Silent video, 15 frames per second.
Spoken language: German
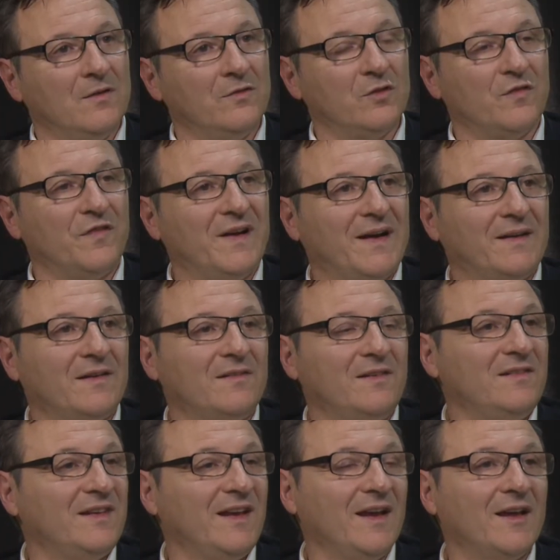Also gefährdet
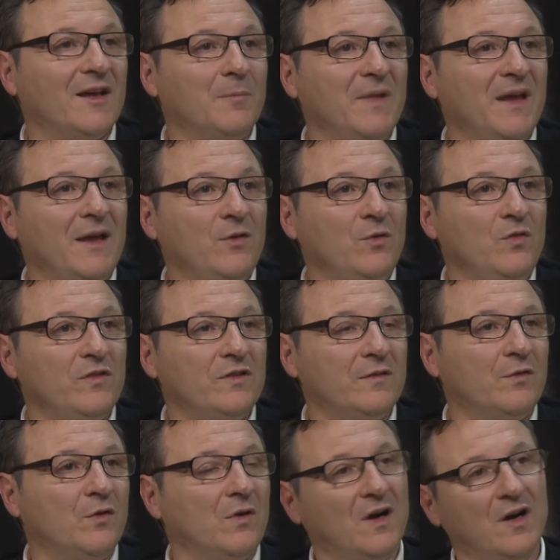sind sicher mehr
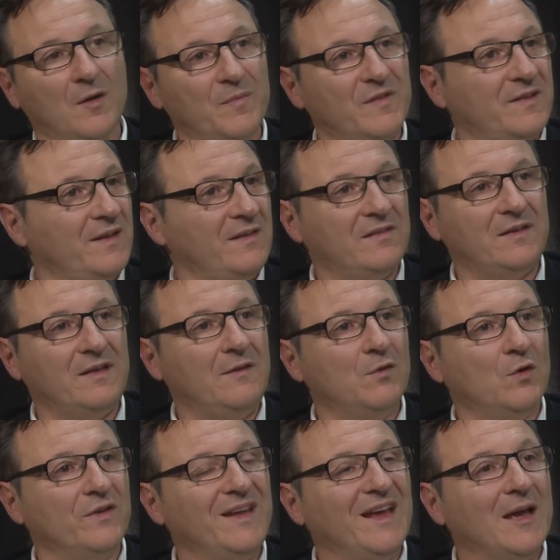Häuser, die abseits sind,
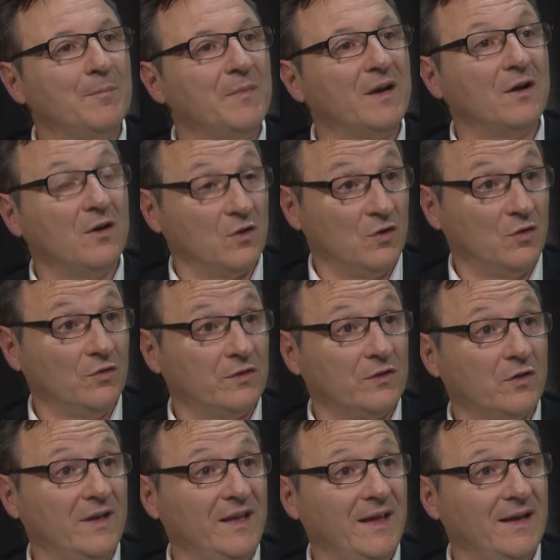die niemand
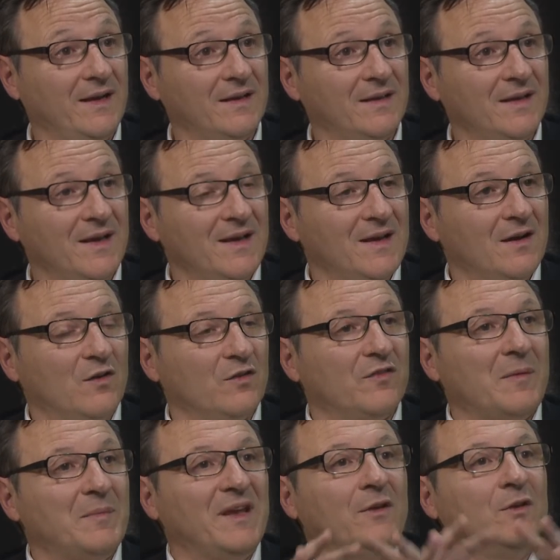kontrollieren kann.
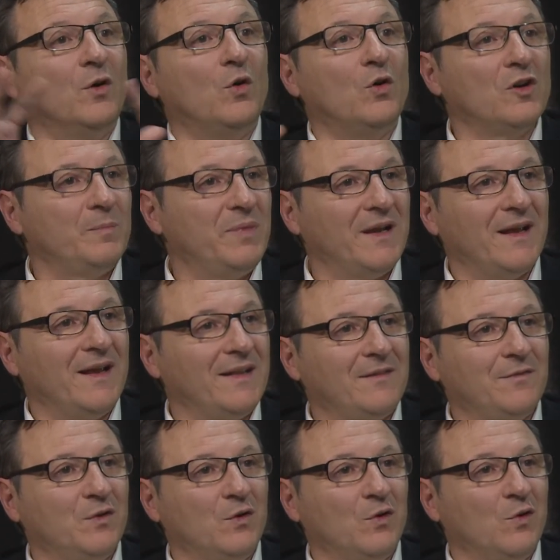Also wenn man einen Nachbar
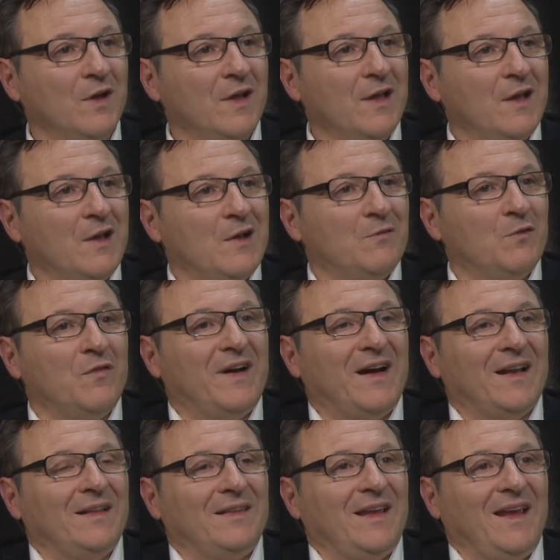hat, der und
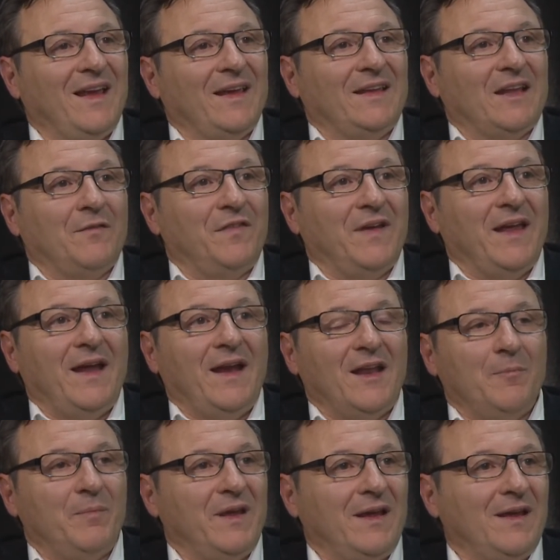während ich in der
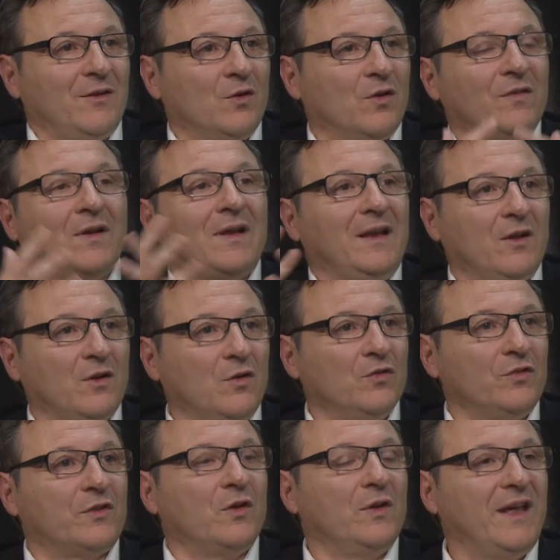Ferien bin, noch ein bisschen
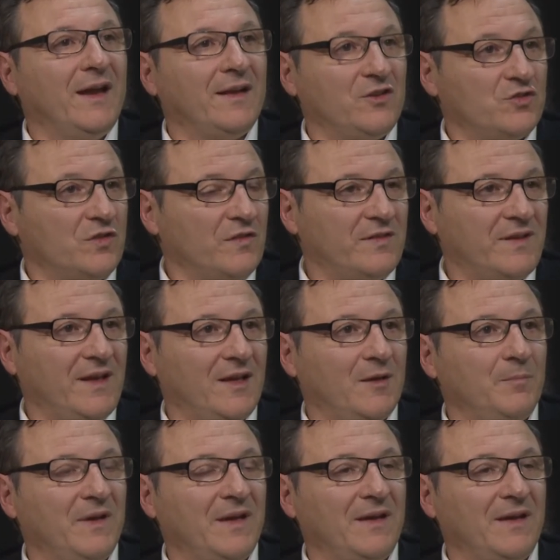kontrolliert, ist das sicher